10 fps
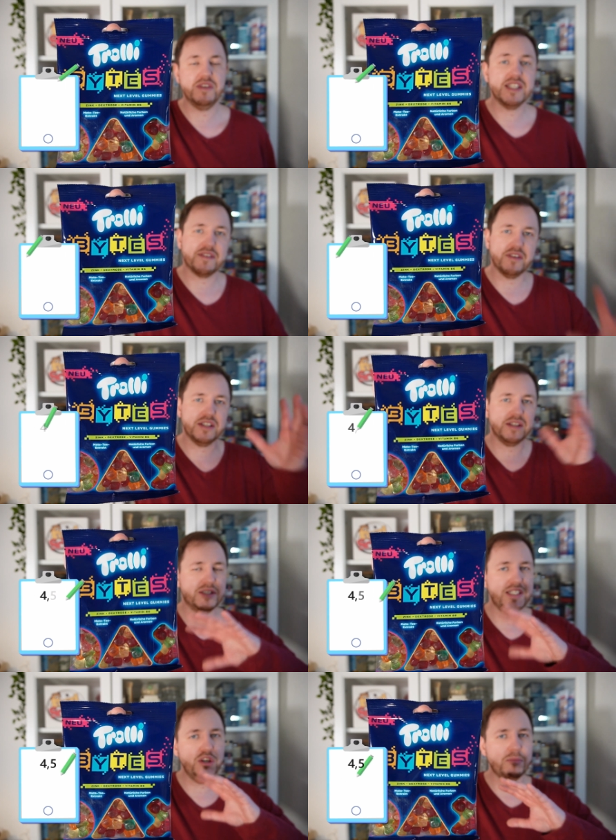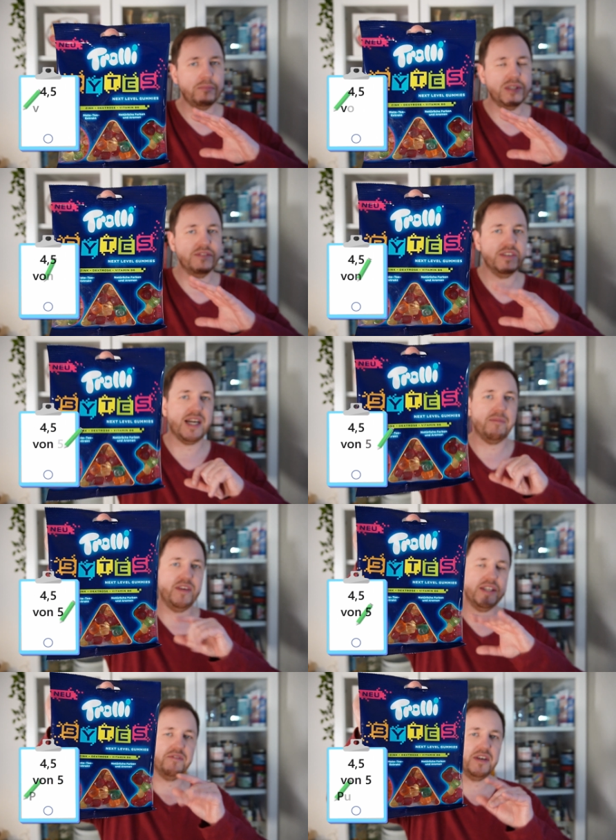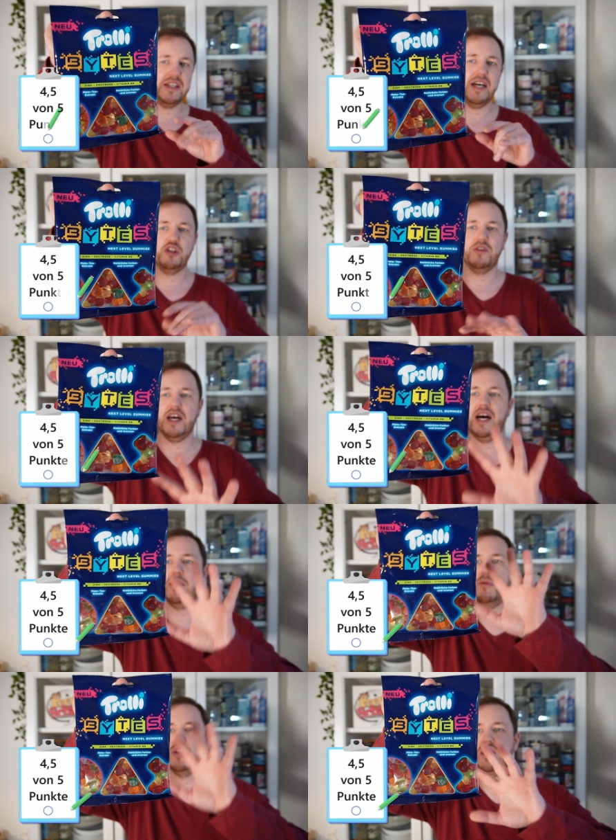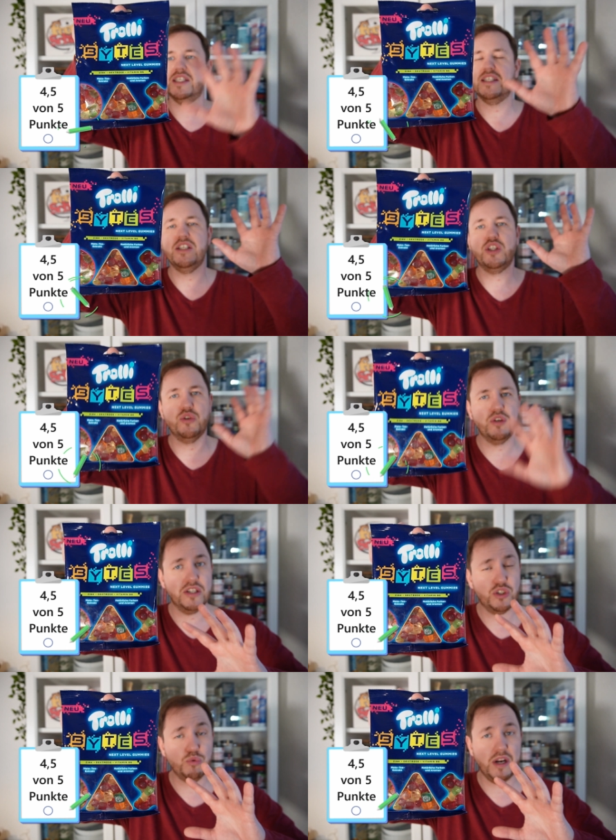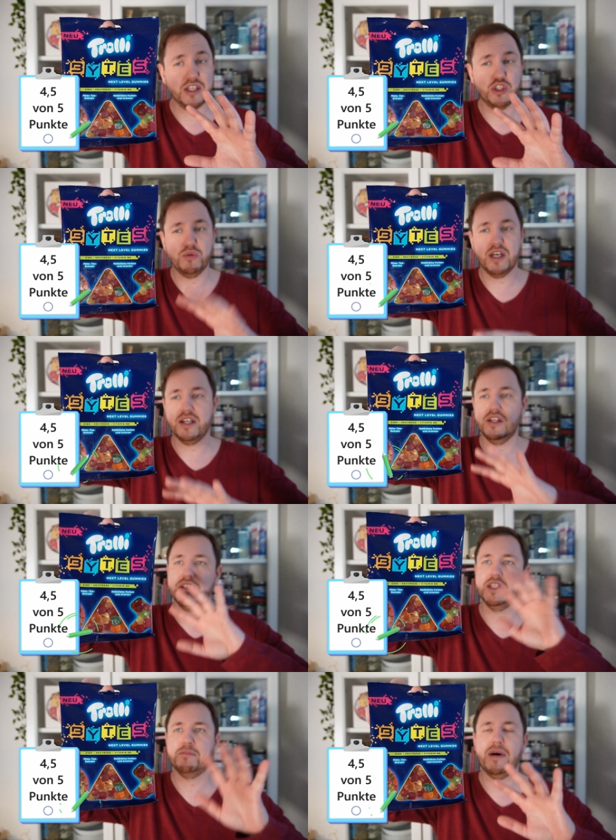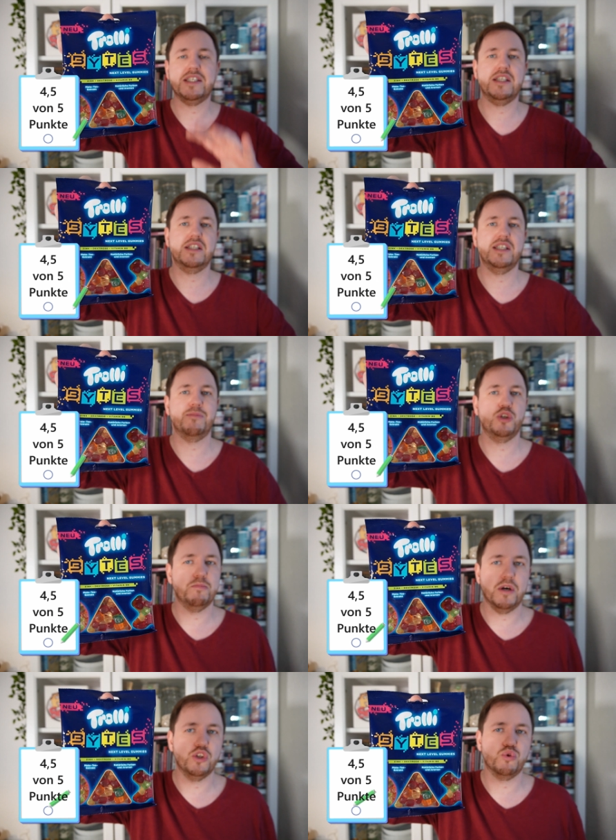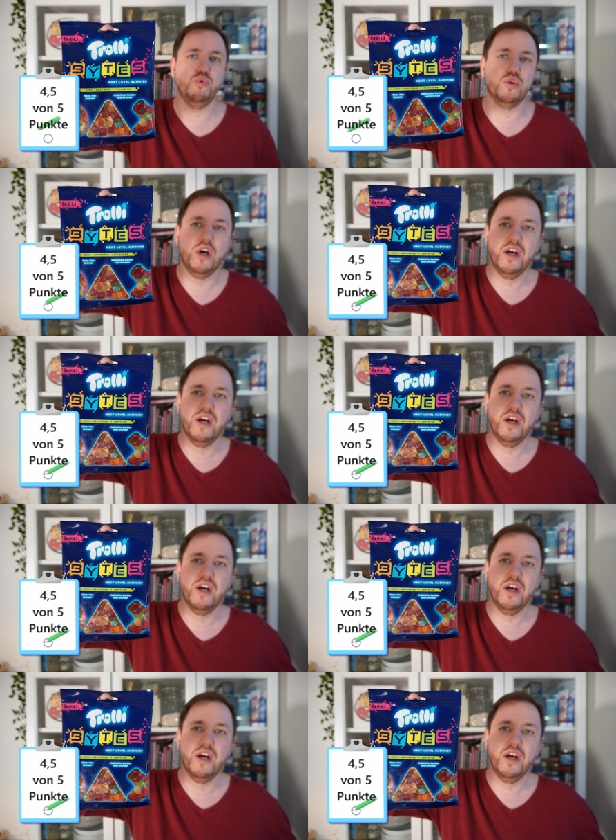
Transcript: Wie gesagt, ich äh, ziehe noch mal ein bisschen was ab wegen dem vegetarischen vegan aber sonst ist es nicht eine zu lange Zutatenliste, es passt insgesamt, Geschmack ist gut.